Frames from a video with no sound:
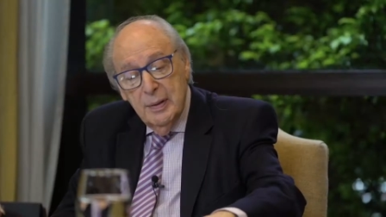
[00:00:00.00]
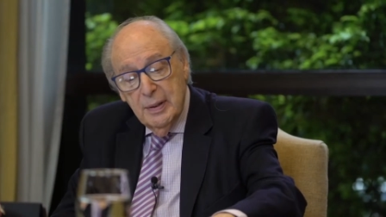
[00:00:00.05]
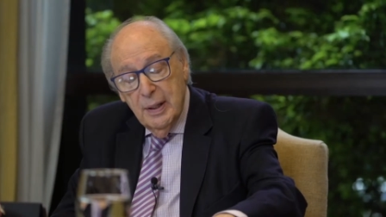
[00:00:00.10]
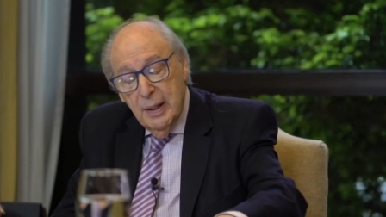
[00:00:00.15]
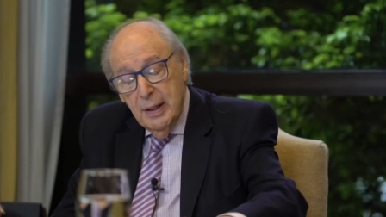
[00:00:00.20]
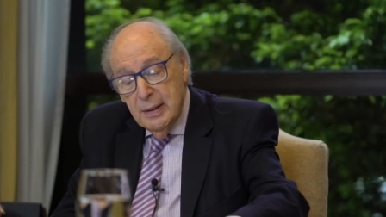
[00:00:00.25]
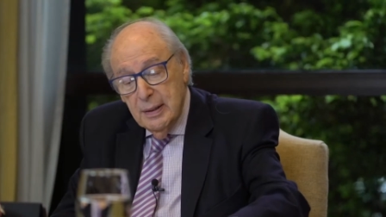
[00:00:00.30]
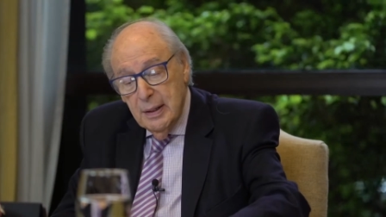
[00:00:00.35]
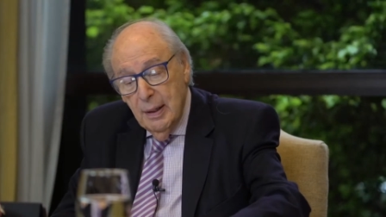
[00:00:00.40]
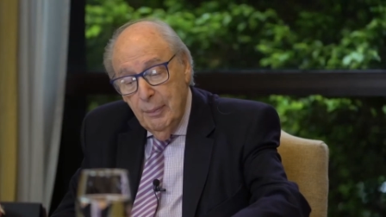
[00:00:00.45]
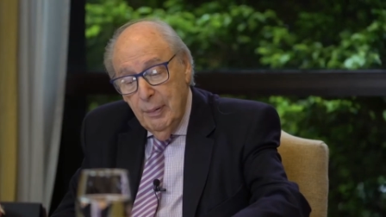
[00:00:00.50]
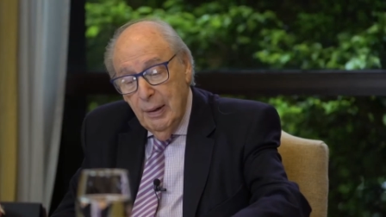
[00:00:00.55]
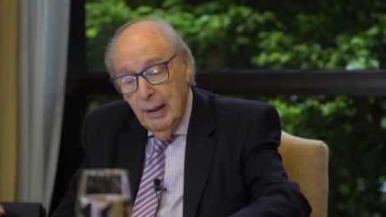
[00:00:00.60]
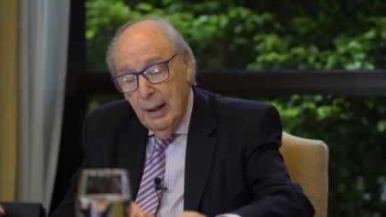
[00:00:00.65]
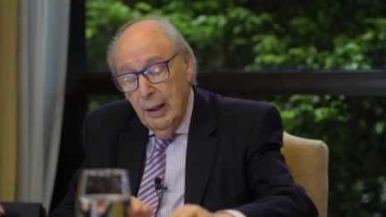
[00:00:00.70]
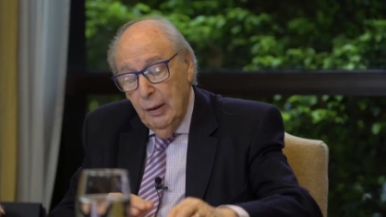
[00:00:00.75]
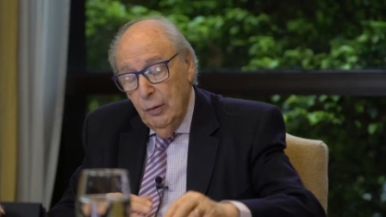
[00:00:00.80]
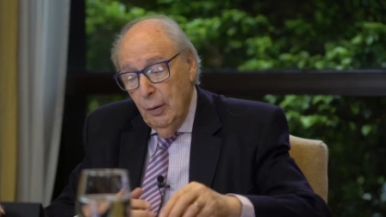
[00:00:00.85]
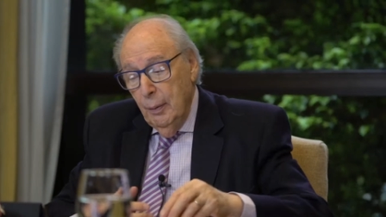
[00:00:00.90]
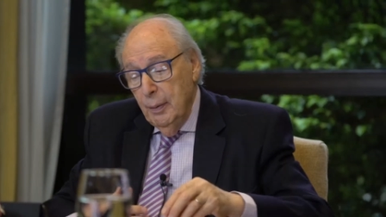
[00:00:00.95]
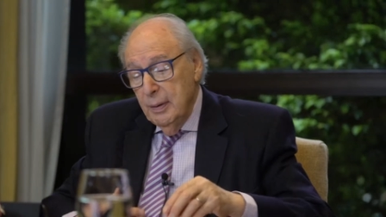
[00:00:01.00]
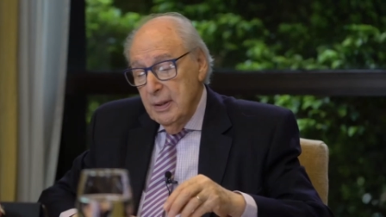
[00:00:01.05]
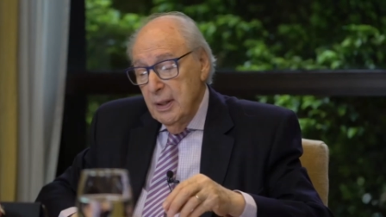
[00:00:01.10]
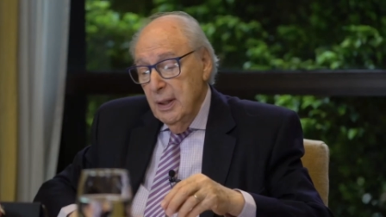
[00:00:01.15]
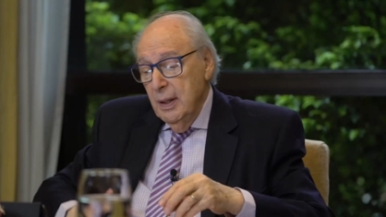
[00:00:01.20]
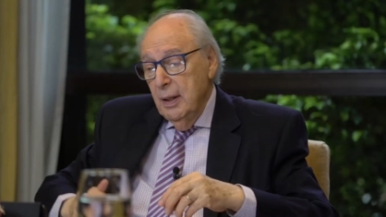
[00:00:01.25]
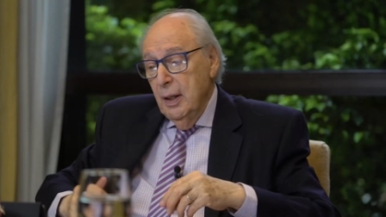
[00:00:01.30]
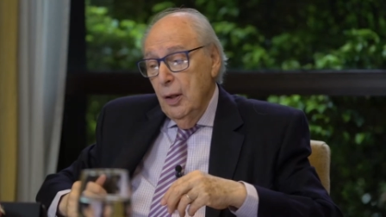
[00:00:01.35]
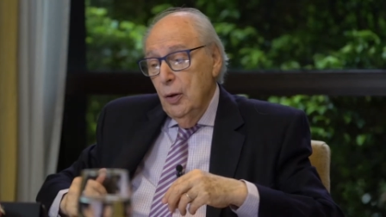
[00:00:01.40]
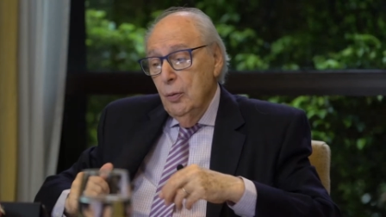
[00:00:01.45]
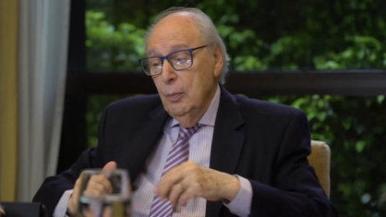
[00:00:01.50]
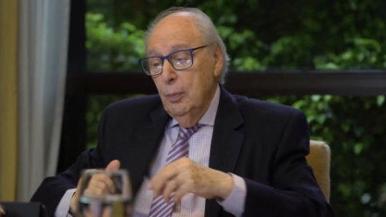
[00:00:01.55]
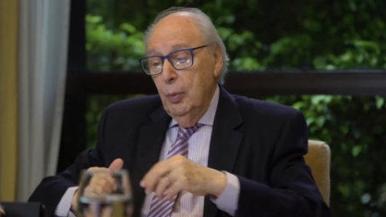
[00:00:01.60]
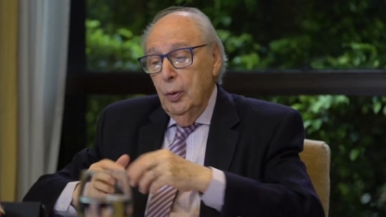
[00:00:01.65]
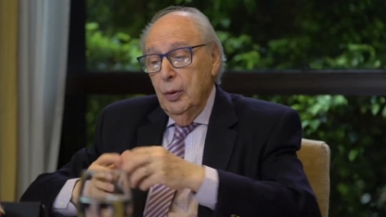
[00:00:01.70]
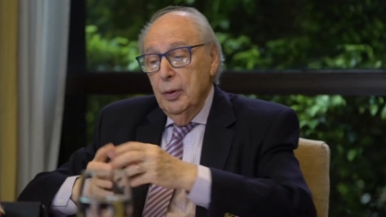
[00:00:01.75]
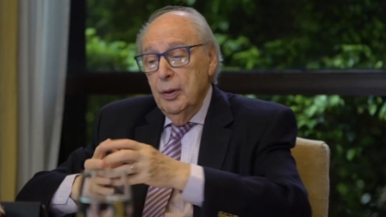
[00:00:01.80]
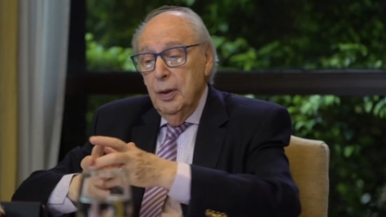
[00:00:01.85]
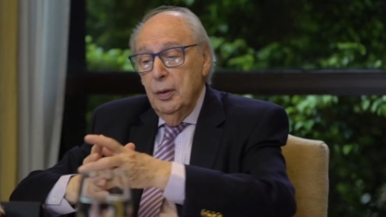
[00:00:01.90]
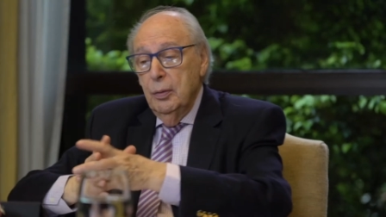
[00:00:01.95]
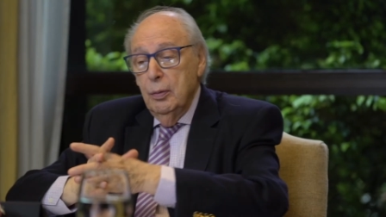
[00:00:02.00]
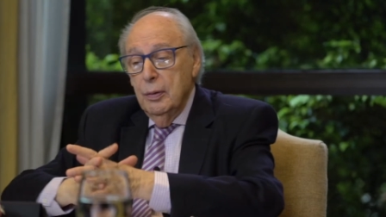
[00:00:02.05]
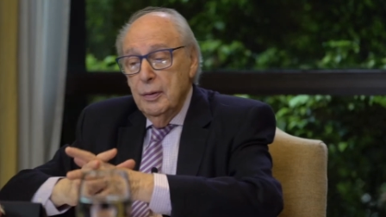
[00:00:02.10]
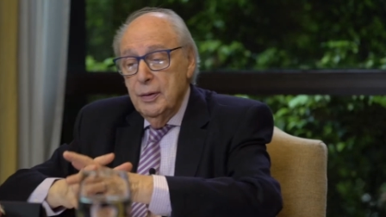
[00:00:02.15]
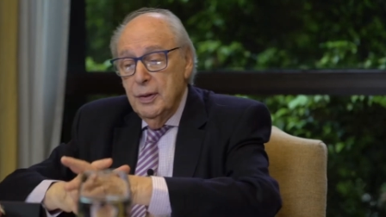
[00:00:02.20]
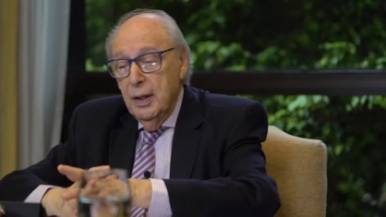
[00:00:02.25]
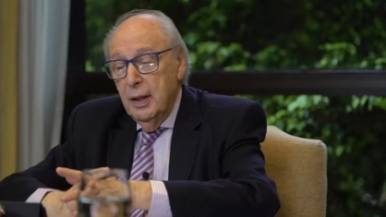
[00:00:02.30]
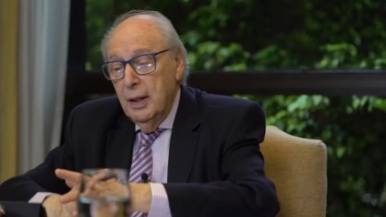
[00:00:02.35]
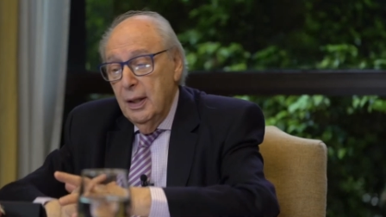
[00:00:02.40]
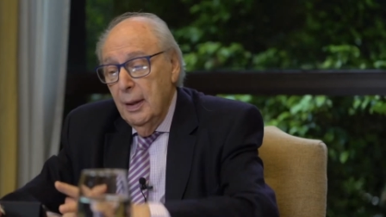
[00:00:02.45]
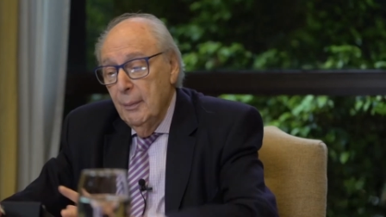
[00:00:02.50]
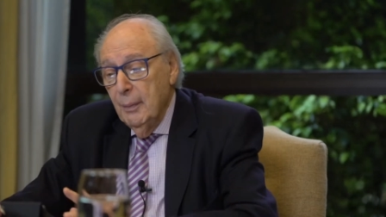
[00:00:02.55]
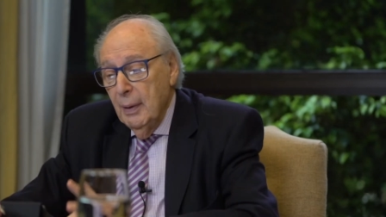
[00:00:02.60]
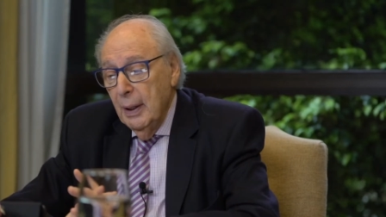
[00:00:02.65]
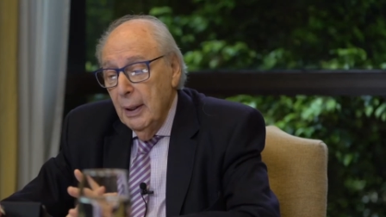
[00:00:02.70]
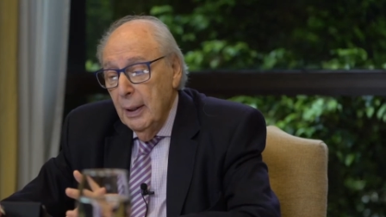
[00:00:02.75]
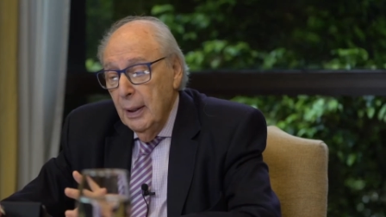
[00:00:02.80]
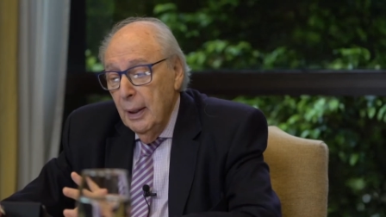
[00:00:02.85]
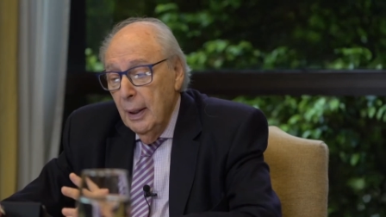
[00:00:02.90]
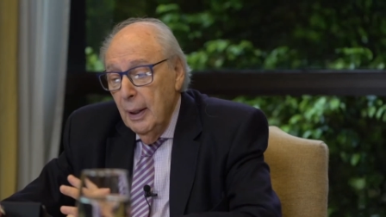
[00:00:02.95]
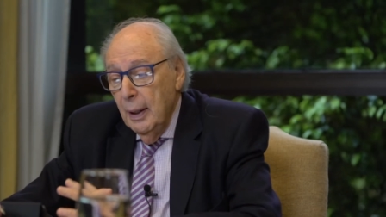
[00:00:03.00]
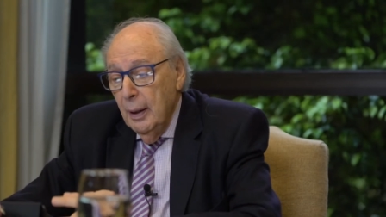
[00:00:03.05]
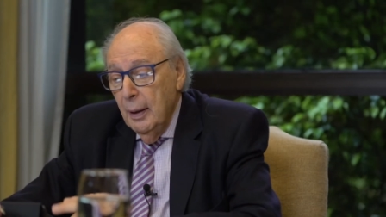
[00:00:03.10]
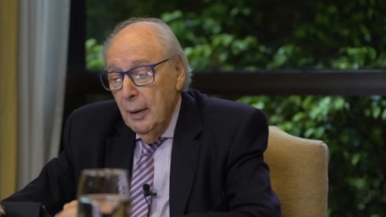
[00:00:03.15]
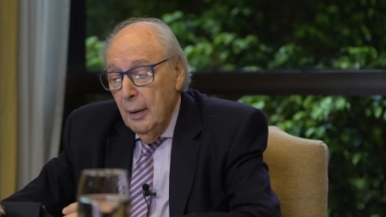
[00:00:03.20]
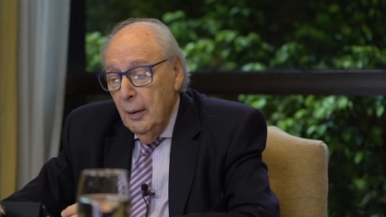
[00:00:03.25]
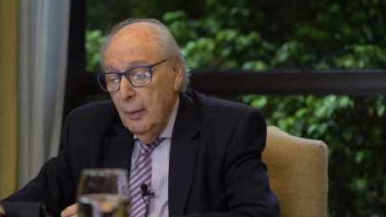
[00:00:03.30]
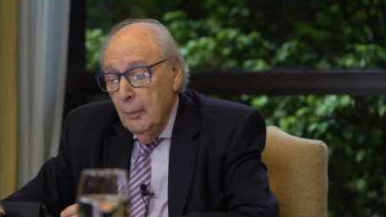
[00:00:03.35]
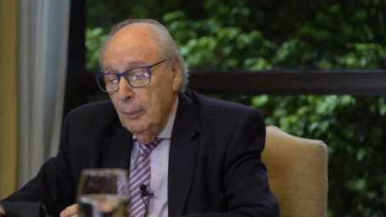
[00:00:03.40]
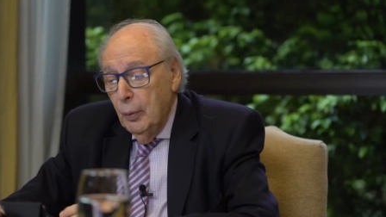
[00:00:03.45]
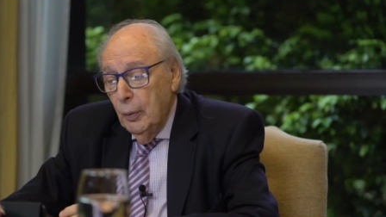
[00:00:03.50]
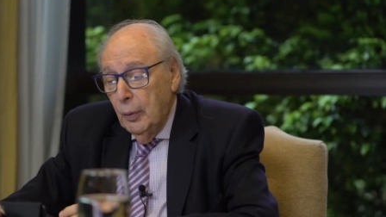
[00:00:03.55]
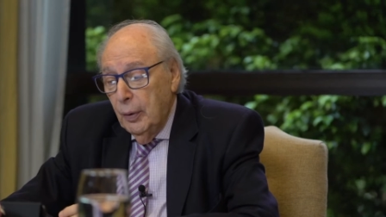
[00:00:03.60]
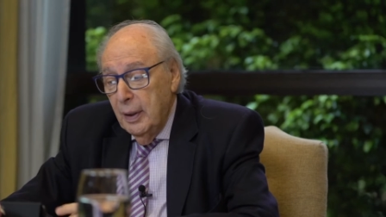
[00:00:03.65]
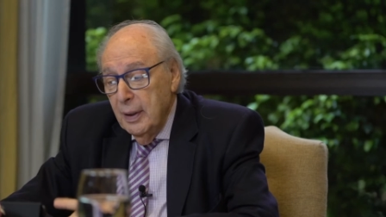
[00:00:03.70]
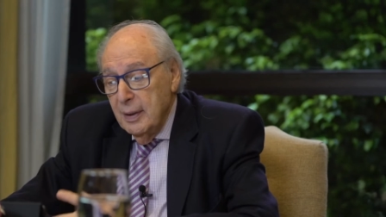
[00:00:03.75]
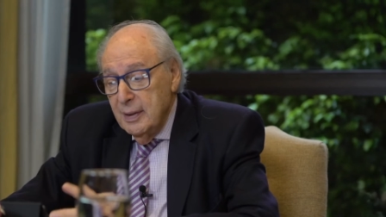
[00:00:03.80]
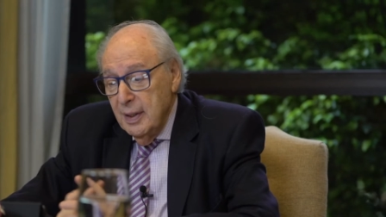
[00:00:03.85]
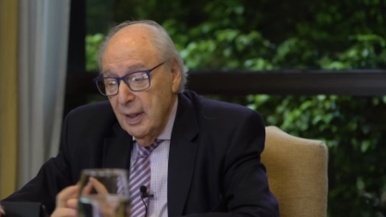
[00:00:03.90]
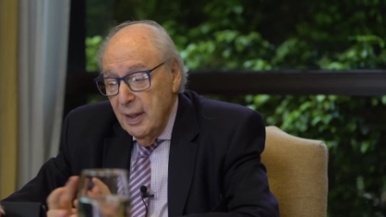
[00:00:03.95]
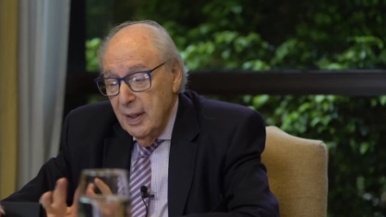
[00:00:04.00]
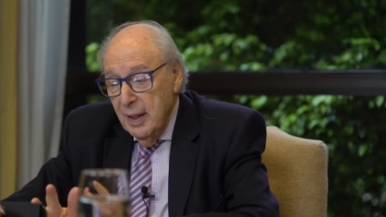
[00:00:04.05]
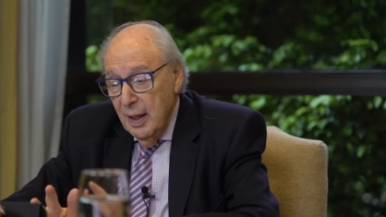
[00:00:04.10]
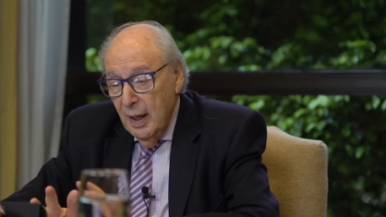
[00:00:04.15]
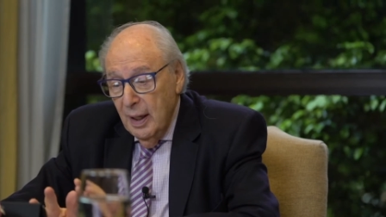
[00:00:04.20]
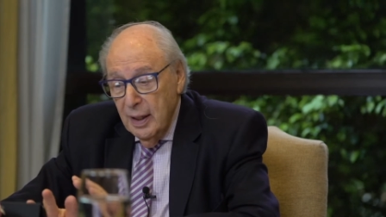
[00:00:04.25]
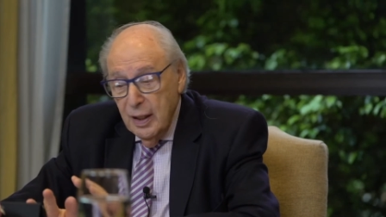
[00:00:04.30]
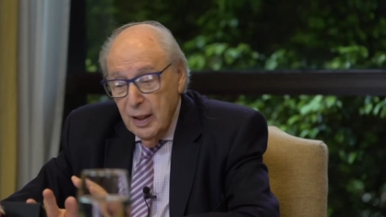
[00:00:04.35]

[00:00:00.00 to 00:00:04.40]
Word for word: seguís explicando, a ver si entiendo un poquitito el sistema, porque sería